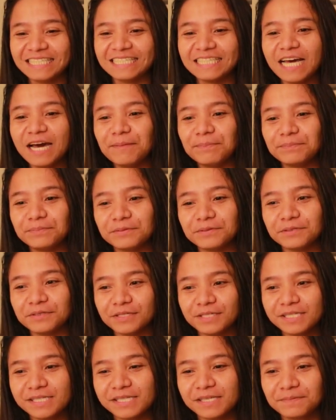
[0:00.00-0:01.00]

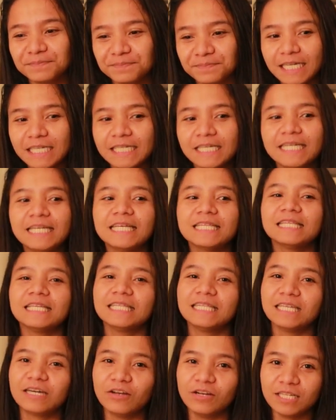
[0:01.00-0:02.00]
Tapos,
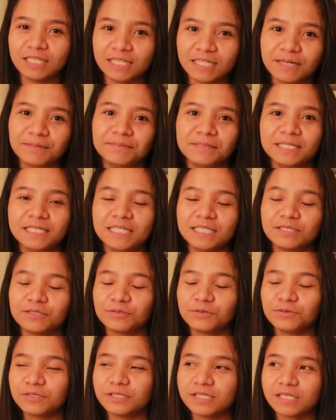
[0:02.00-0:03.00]
hinatid na ulit kami
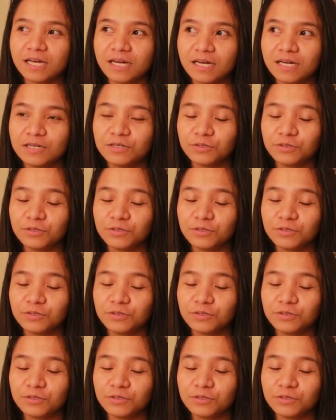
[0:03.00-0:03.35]
dito sa